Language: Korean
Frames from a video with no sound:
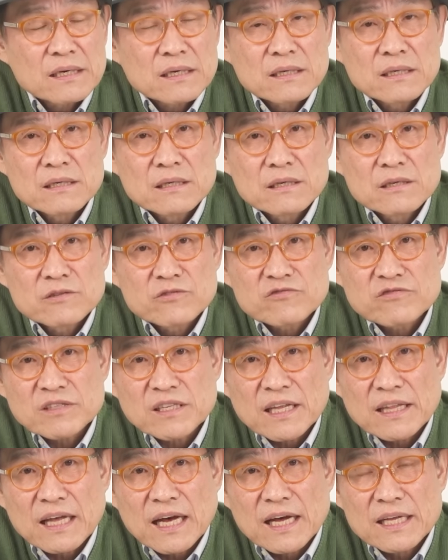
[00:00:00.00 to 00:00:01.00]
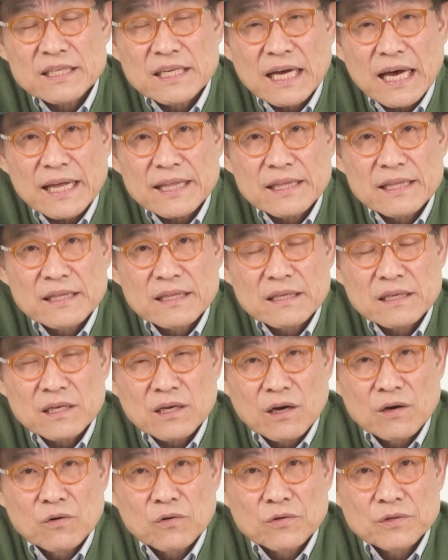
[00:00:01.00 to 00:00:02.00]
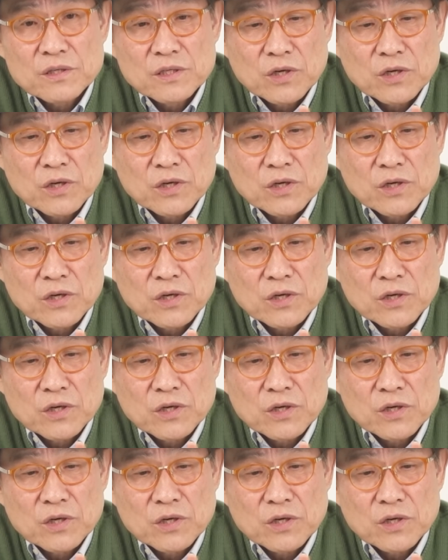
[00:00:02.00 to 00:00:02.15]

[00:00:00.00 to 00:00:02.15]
그 수사단이 한 결론